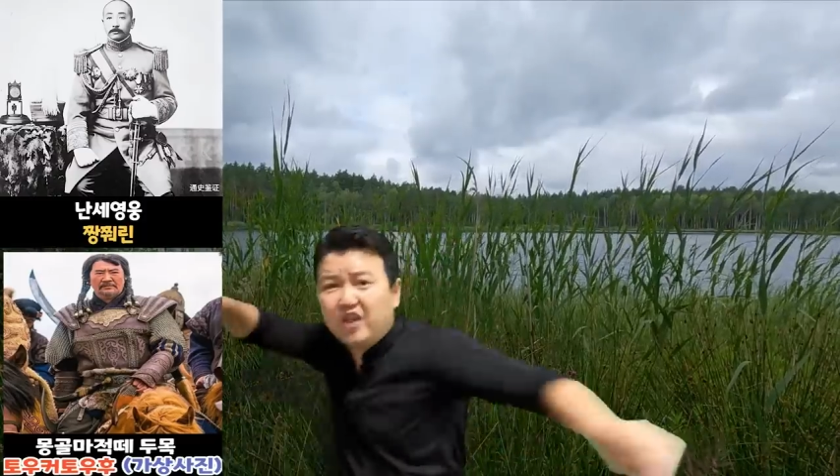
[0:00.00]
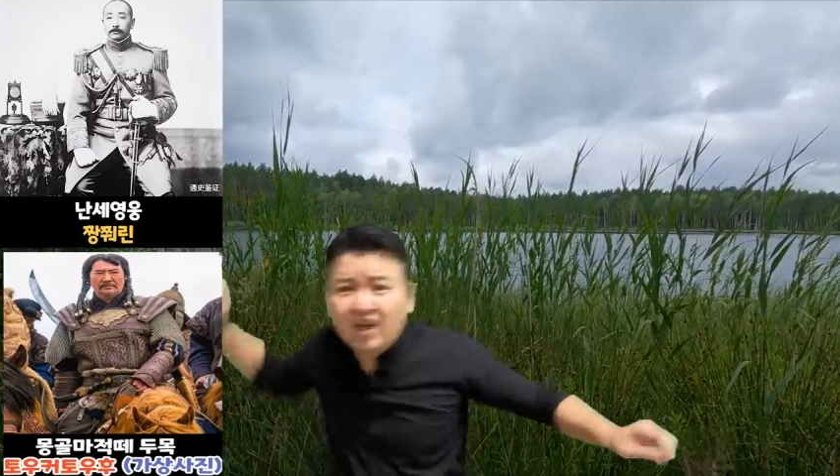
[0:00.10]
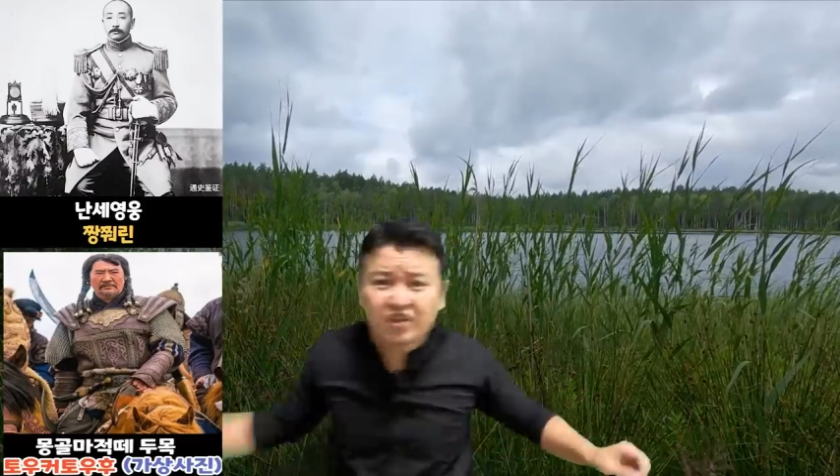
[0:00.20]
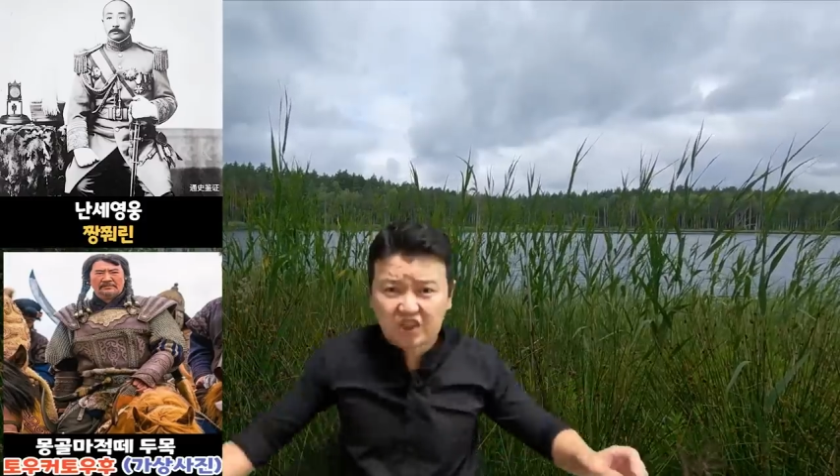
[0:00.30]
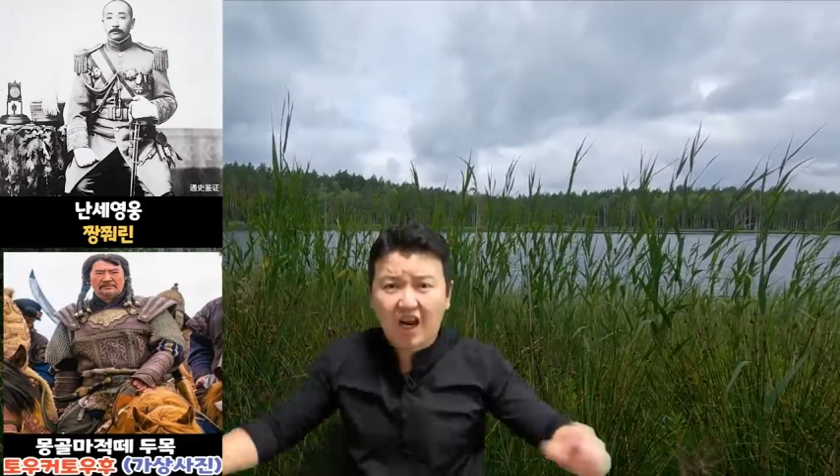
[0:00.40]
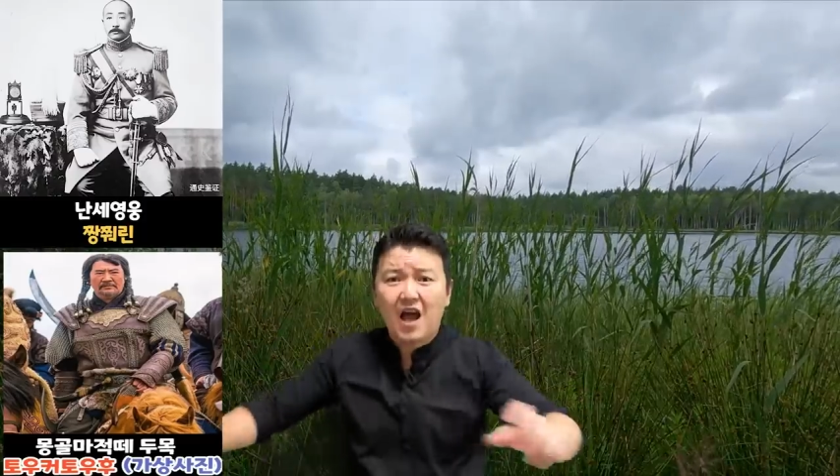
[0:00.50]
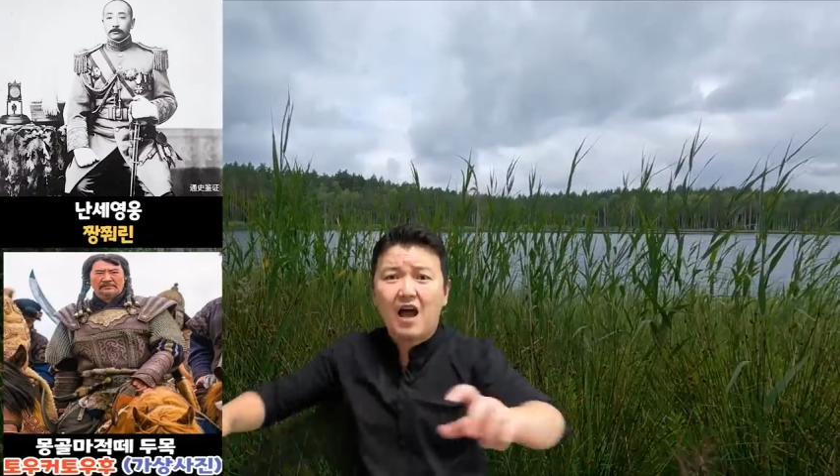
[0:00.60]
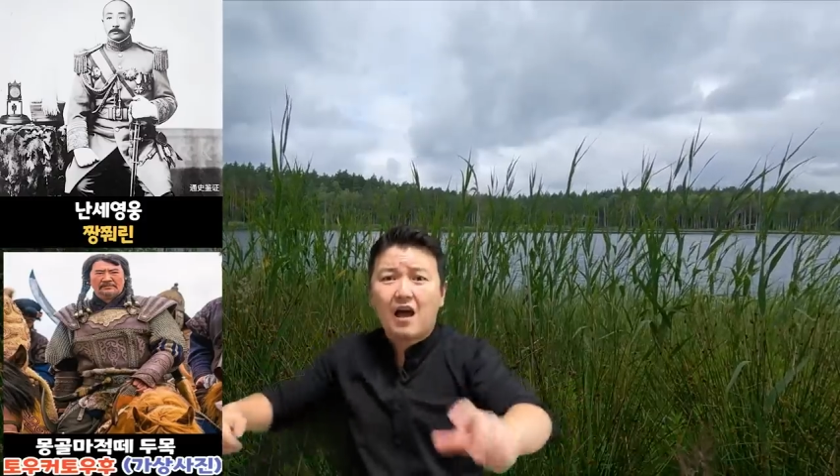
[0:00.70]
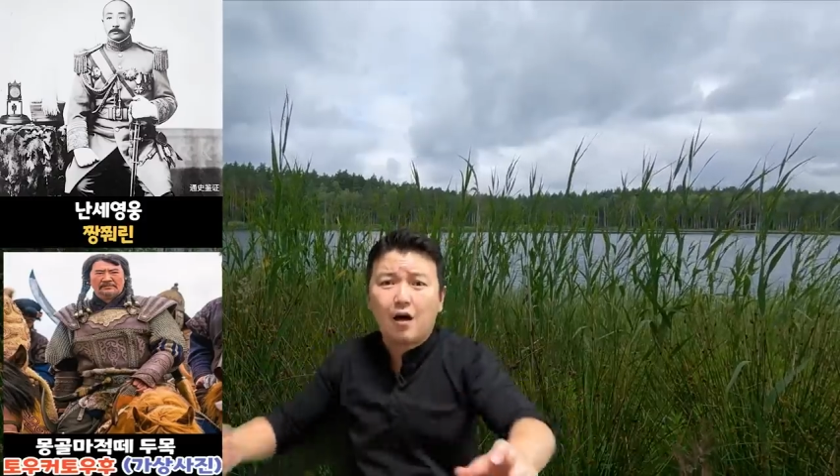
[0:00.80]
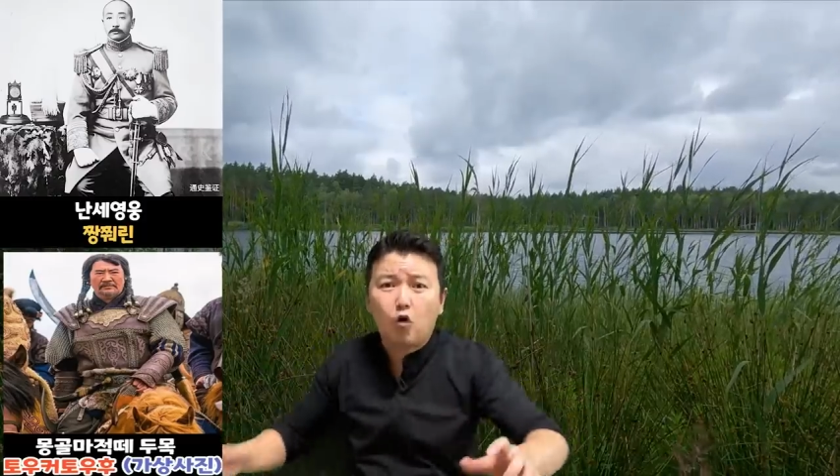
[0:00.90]
야짜
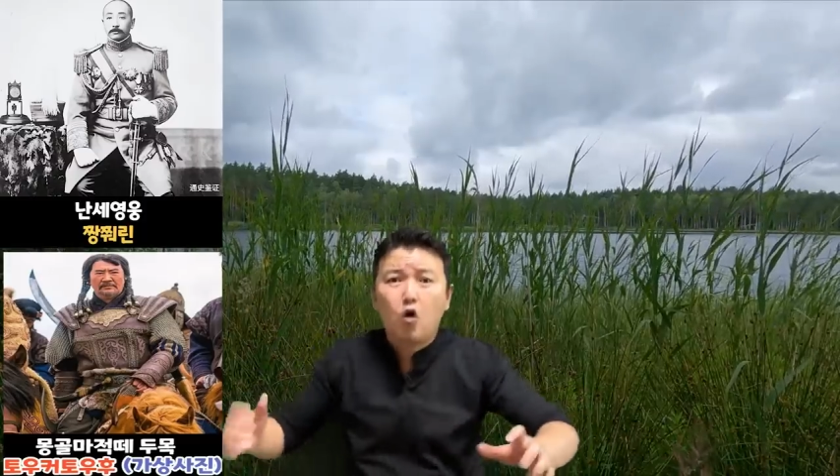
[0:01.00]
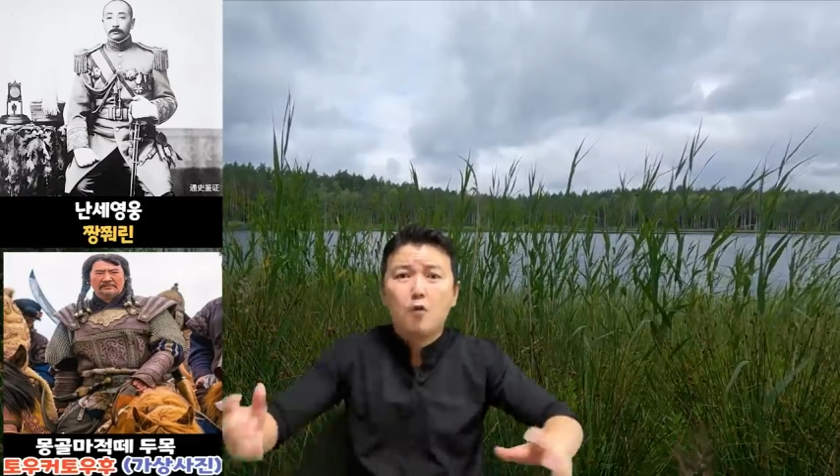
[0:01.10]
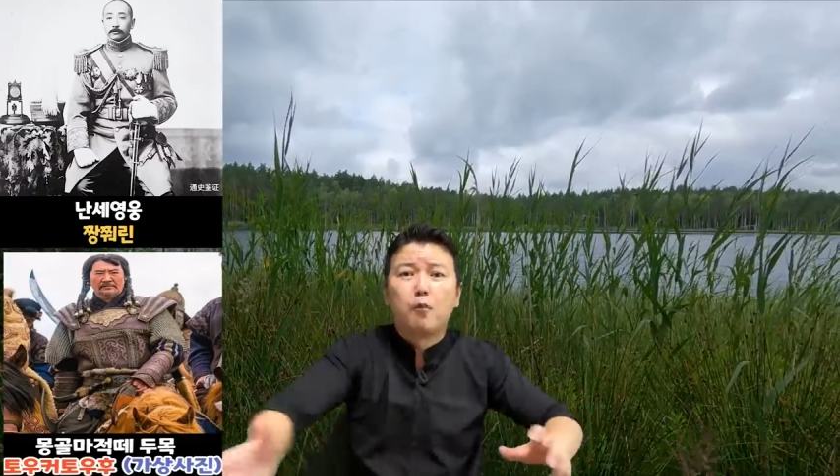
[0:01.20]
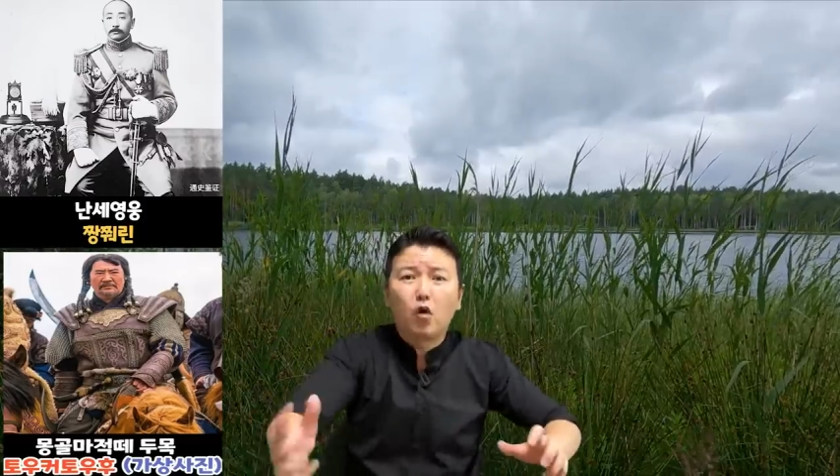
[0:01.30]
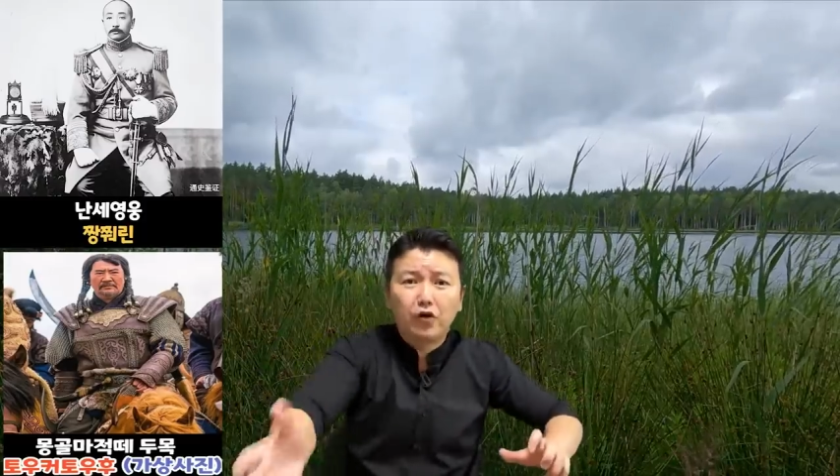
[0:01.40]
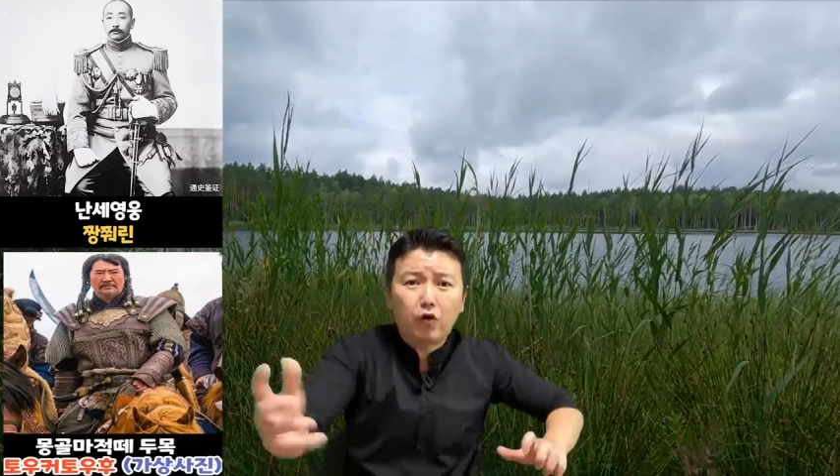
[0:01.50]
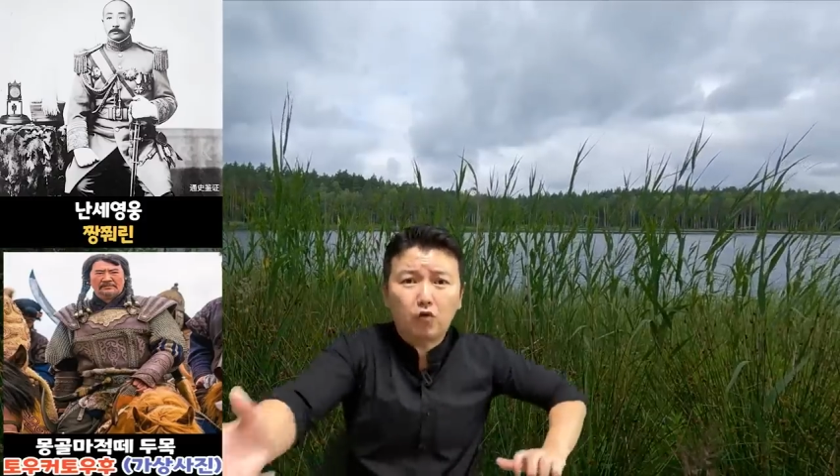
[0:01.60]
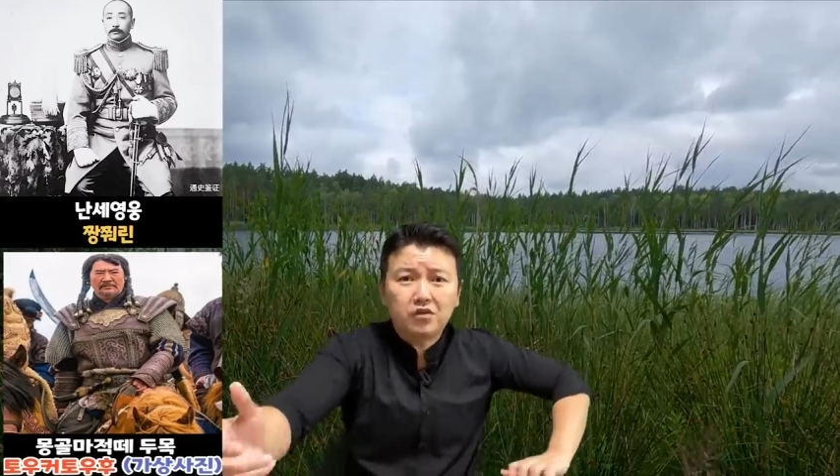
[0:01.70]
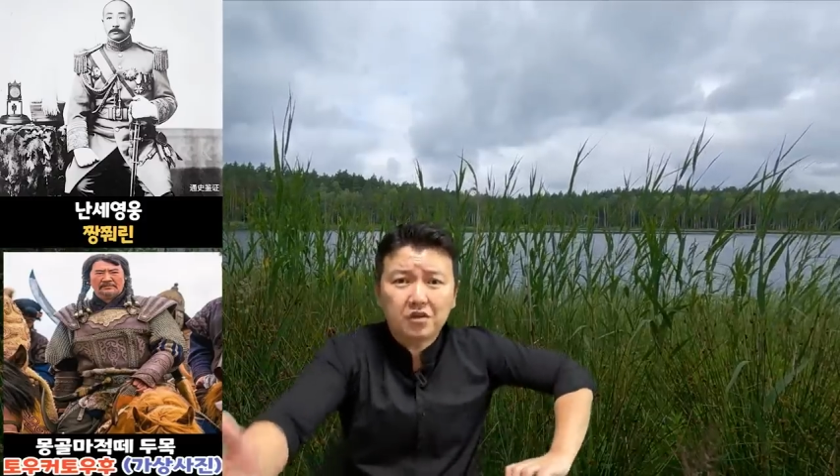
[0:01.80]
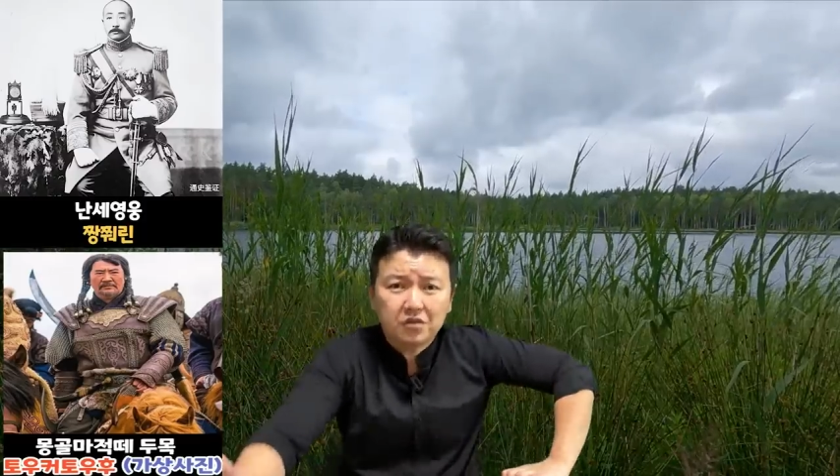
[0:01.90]
하고
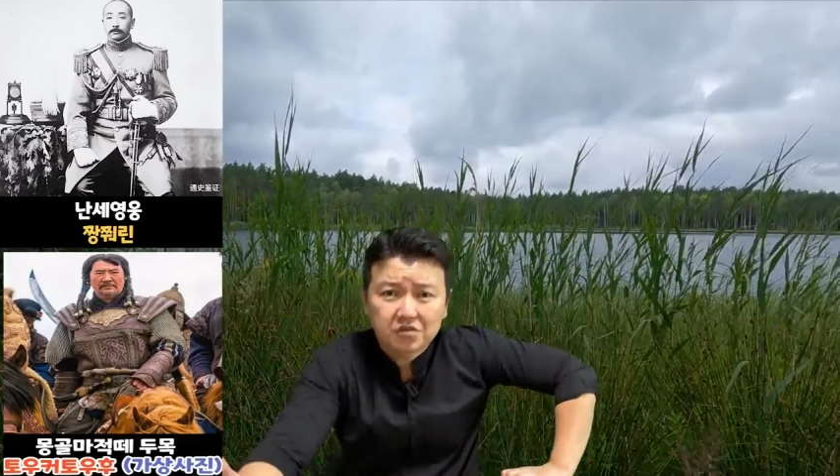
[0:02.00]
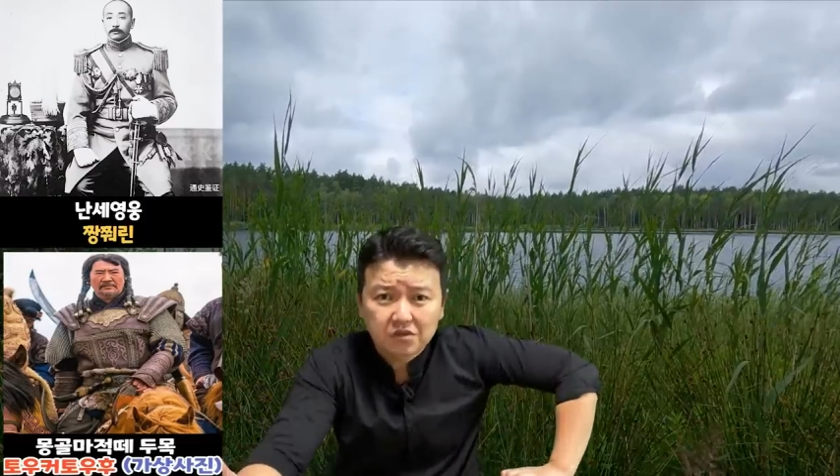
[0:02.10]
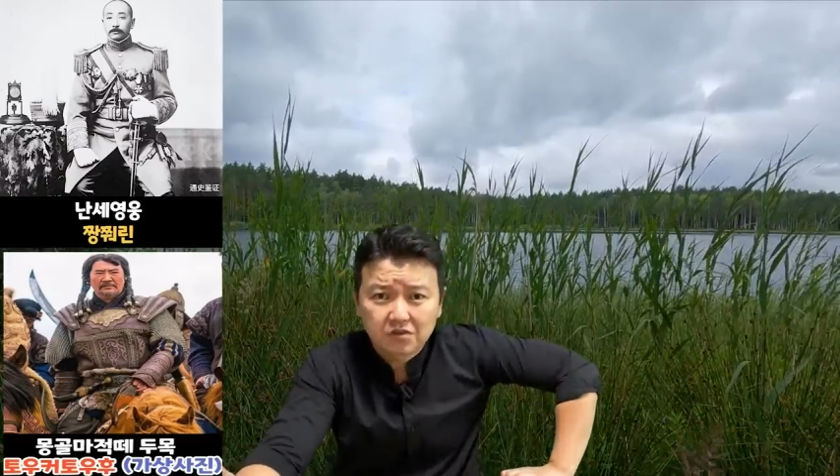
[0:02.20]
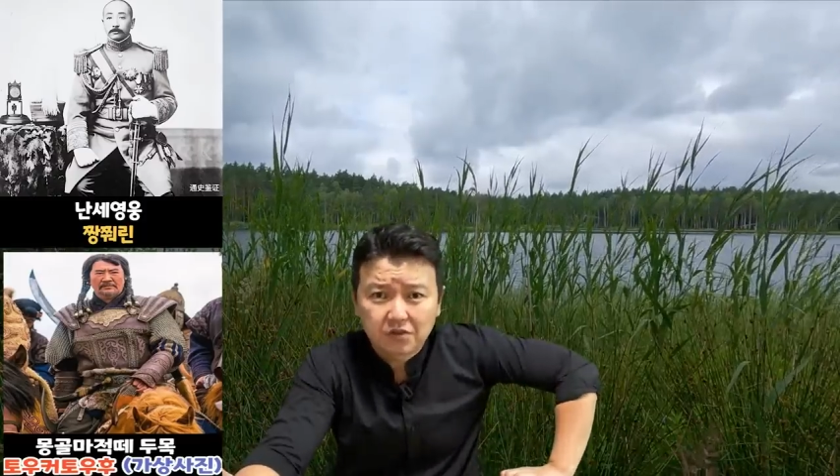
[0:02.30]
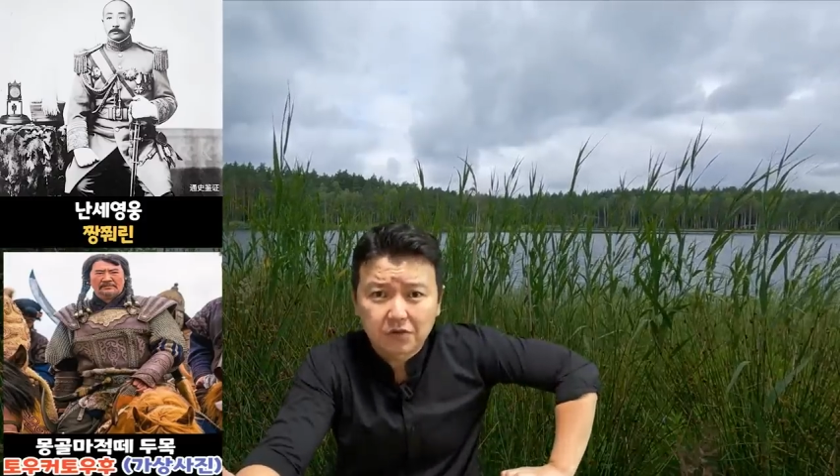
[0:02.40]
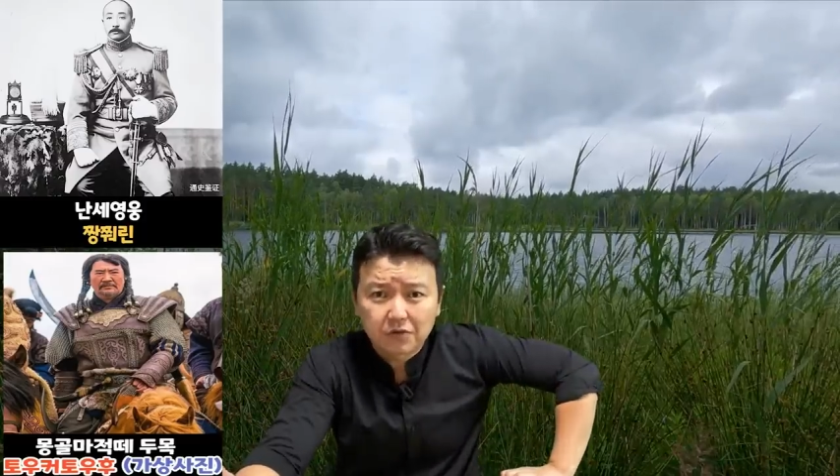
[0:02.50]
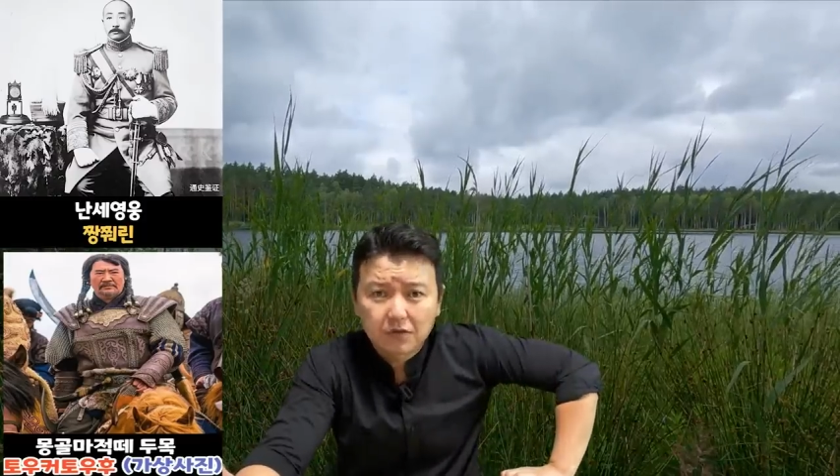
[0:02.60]
몰려오는 거였었는데요.